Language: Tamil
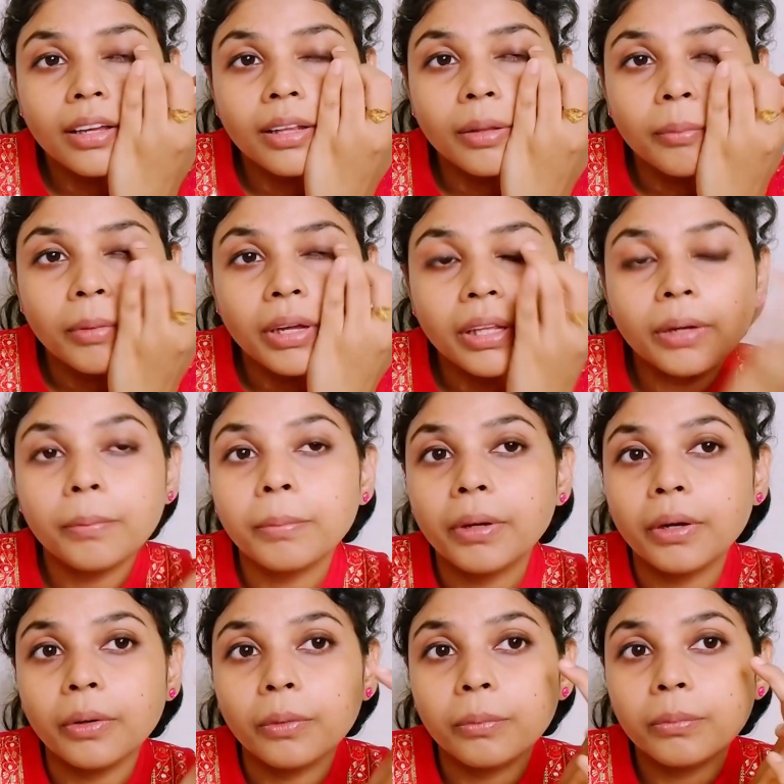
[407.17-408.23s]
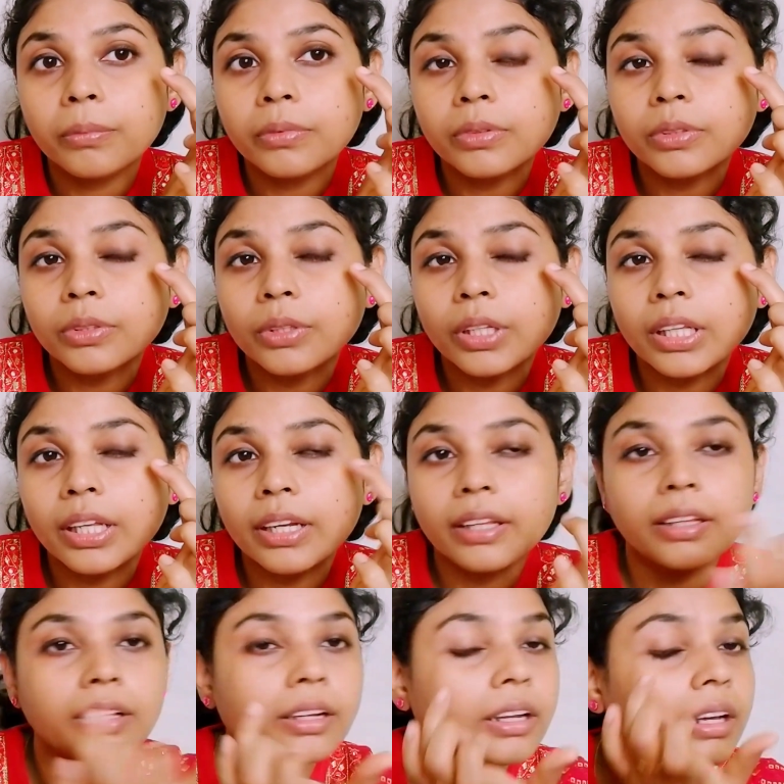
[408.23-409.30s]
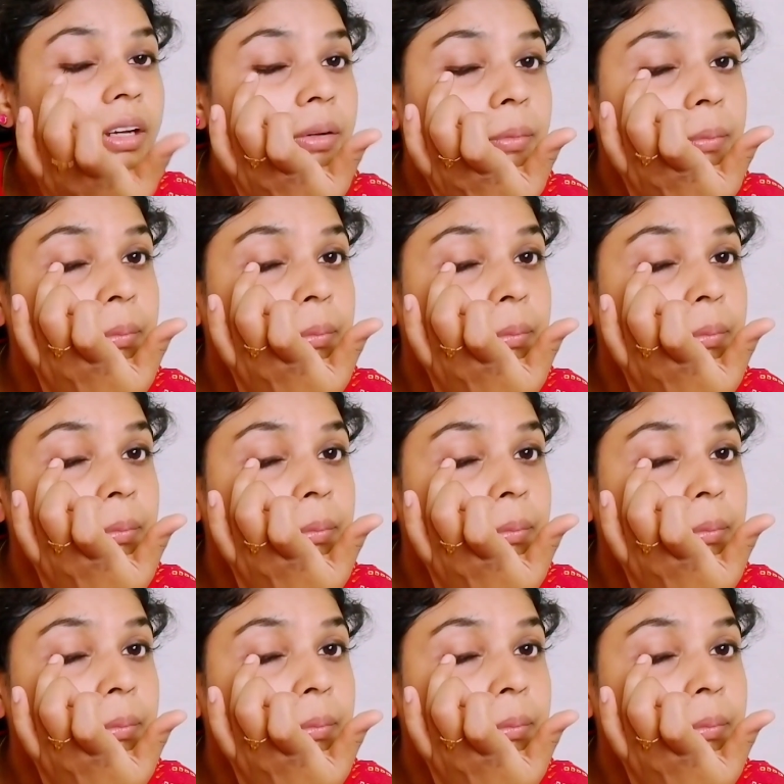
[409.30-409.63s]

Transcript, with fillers: இந்த மாதிரி பண்ணணும் ஸோ தெரியுதுங்களா